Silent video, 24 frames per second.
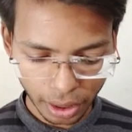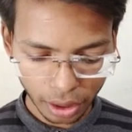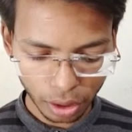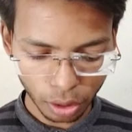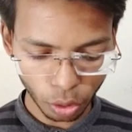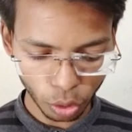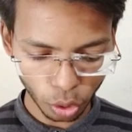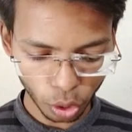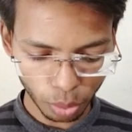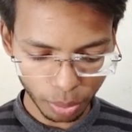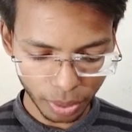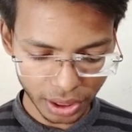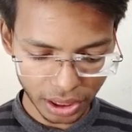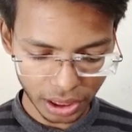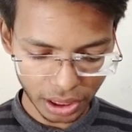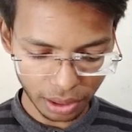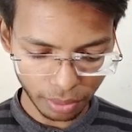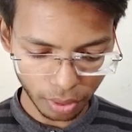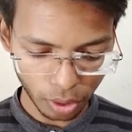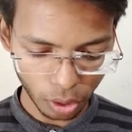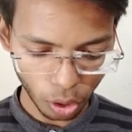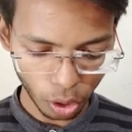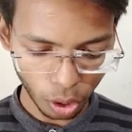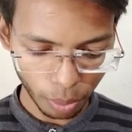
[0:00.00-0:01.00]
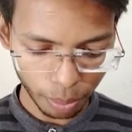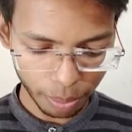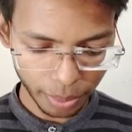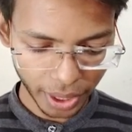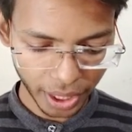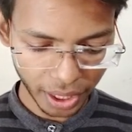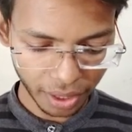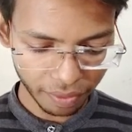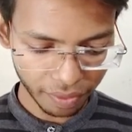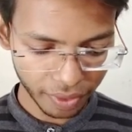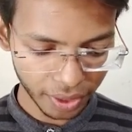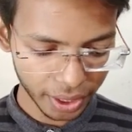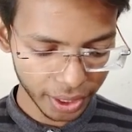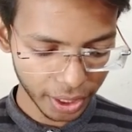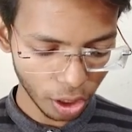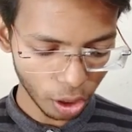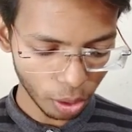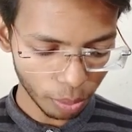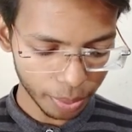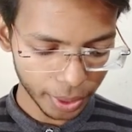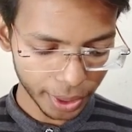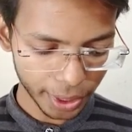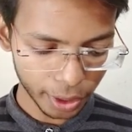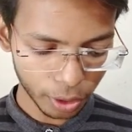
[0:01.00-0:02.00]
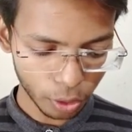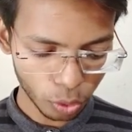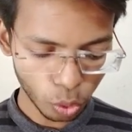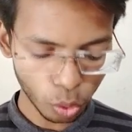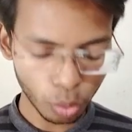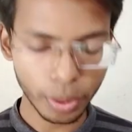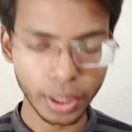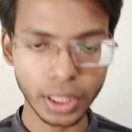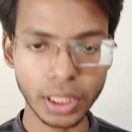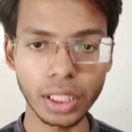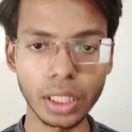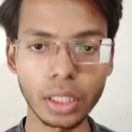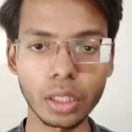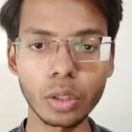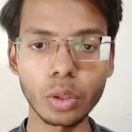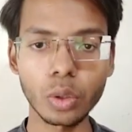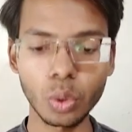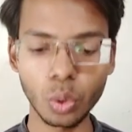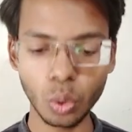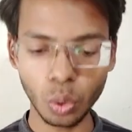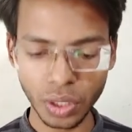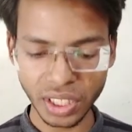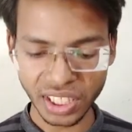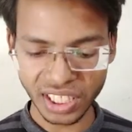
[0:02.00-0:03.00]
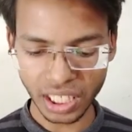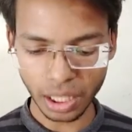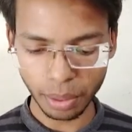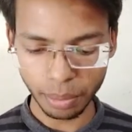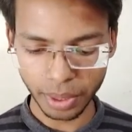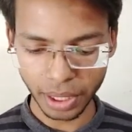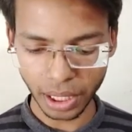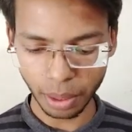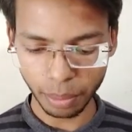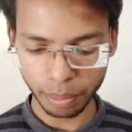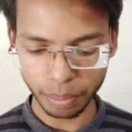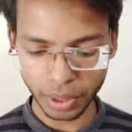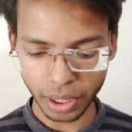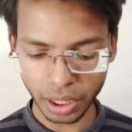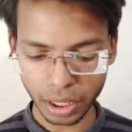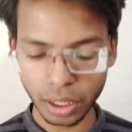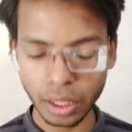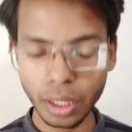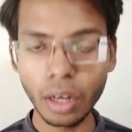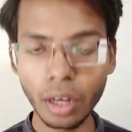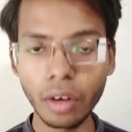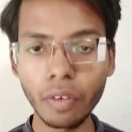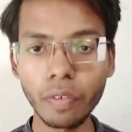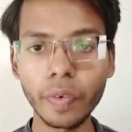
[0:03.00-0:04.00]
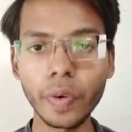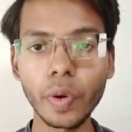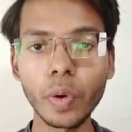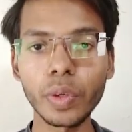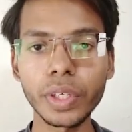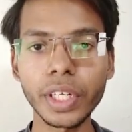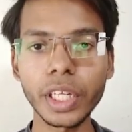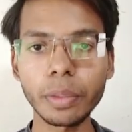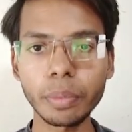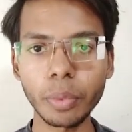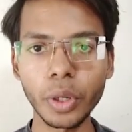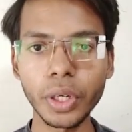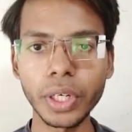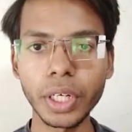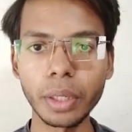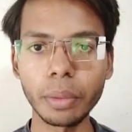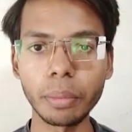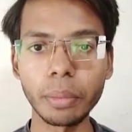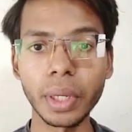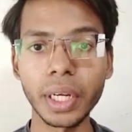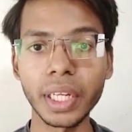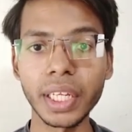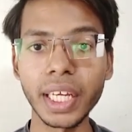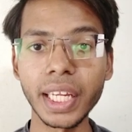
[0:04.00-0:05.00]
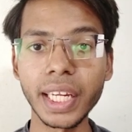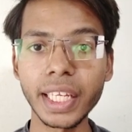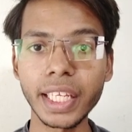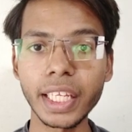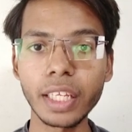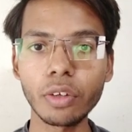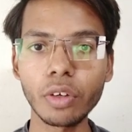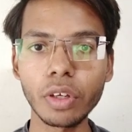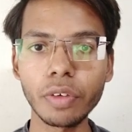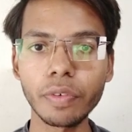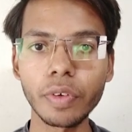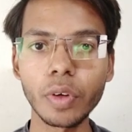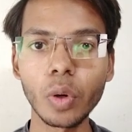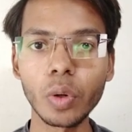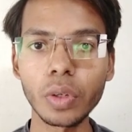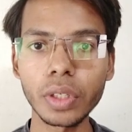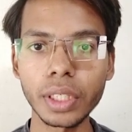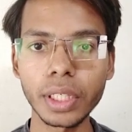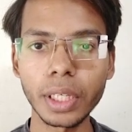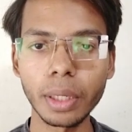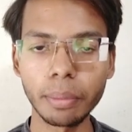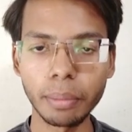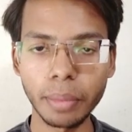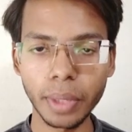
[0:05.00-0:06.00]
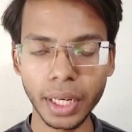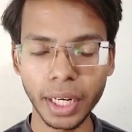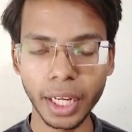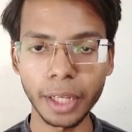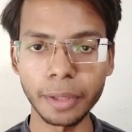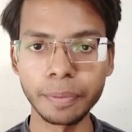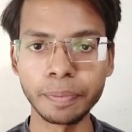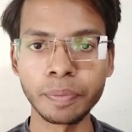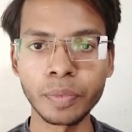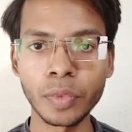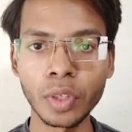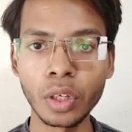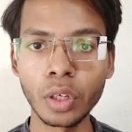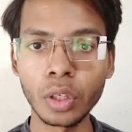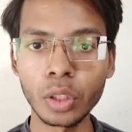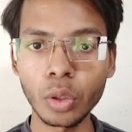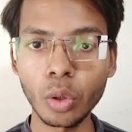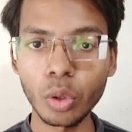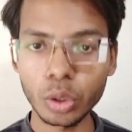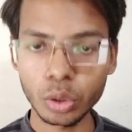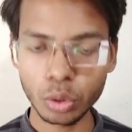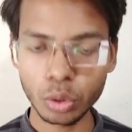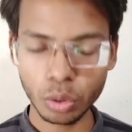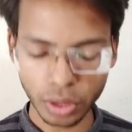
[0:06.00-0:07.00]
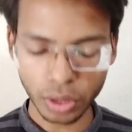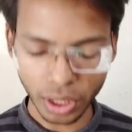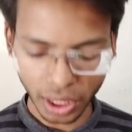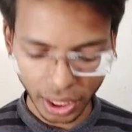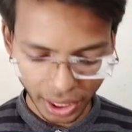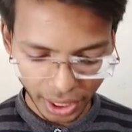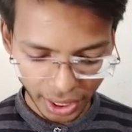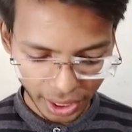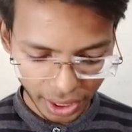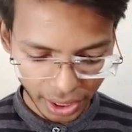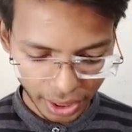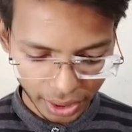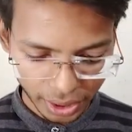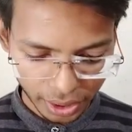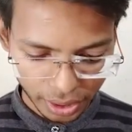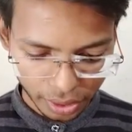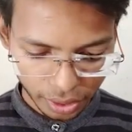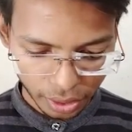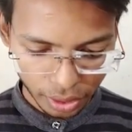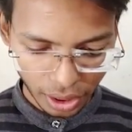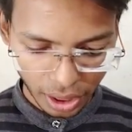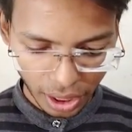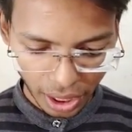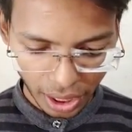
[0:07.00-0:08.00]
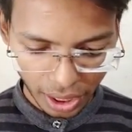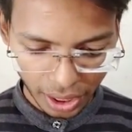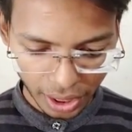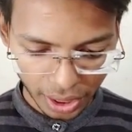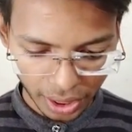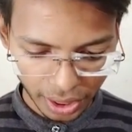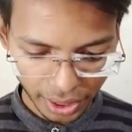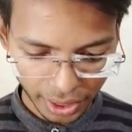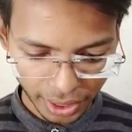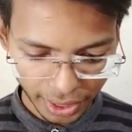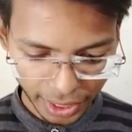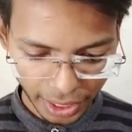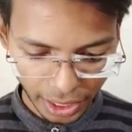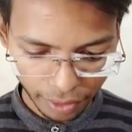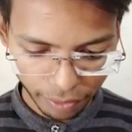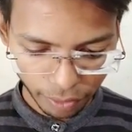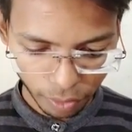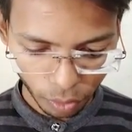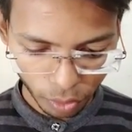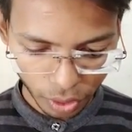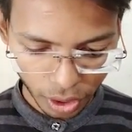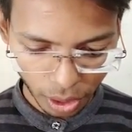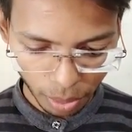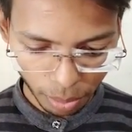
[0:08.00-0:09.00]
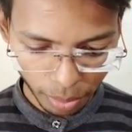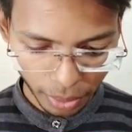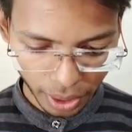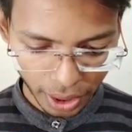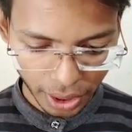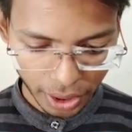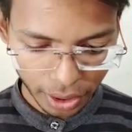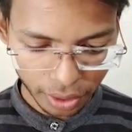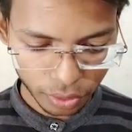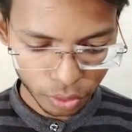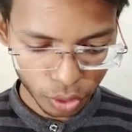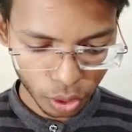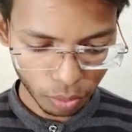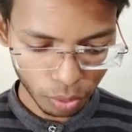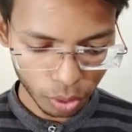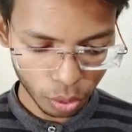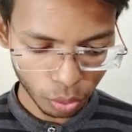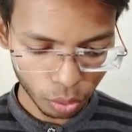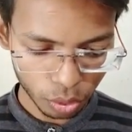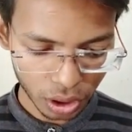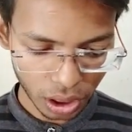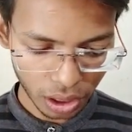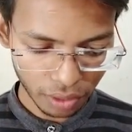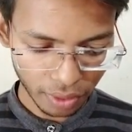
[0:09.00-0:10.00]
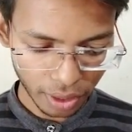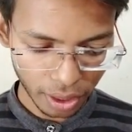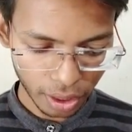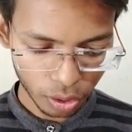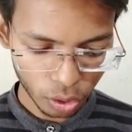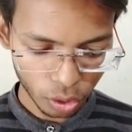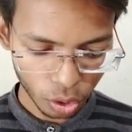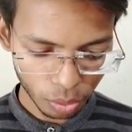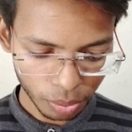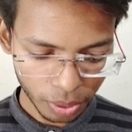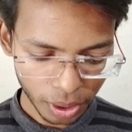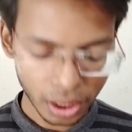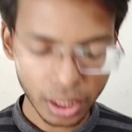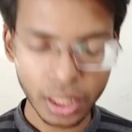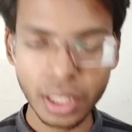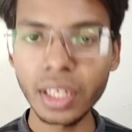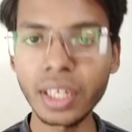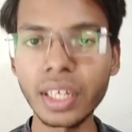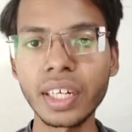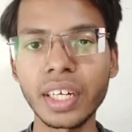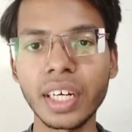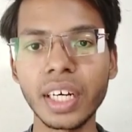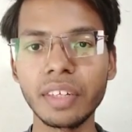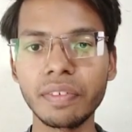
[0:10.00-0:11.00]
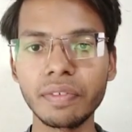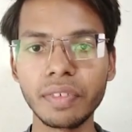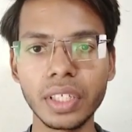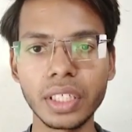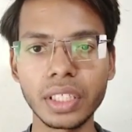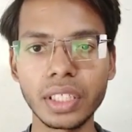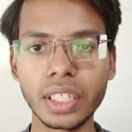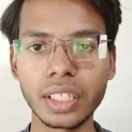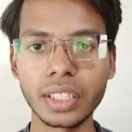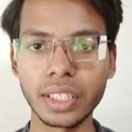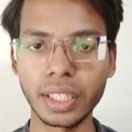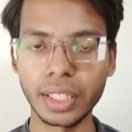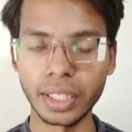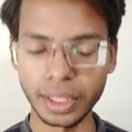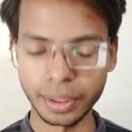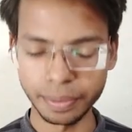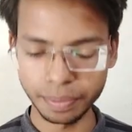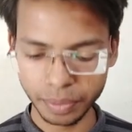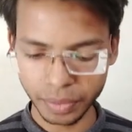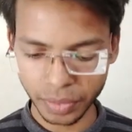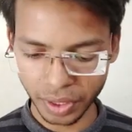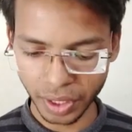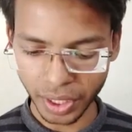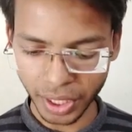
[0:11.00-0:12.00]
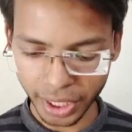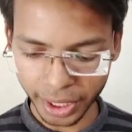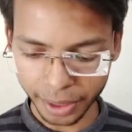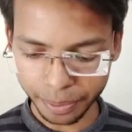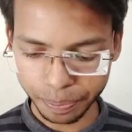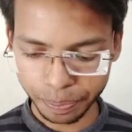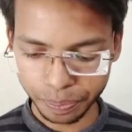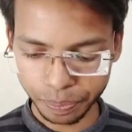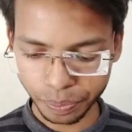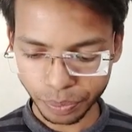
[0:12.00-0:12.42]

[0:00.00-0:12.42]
इन दोनों में से भी ऑपरेंट वन या ऑपरेंट टू में से कोई सा भी आपका फ्लोटिंग पॉइंट नंबर यानी कि कोई फ्लोट नंबर है तो उसको क्या करेगा अगर एक फ्लोट नंबर है तो वह दूसरे वाले को भी कन्वर्ट कर देगा ठीक है